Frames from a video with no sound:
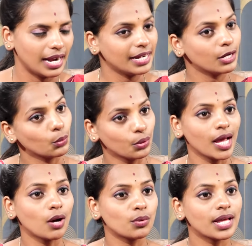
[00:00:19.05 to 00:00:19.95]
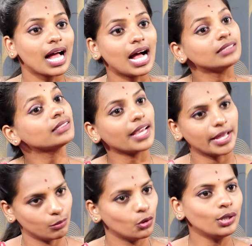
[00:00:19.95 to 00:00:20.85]
అండ్ ఉన్నా కూడా అంత
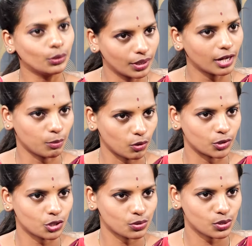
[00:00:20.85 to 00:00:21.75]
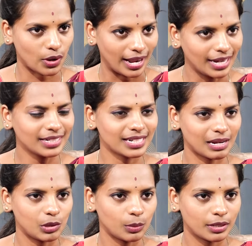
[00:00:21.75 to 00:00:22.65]
అమౌంట్ ఉండకపోవచ్చు సో అలాంటి
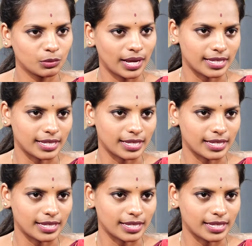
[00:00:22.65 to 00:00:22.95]
టైంలో మనము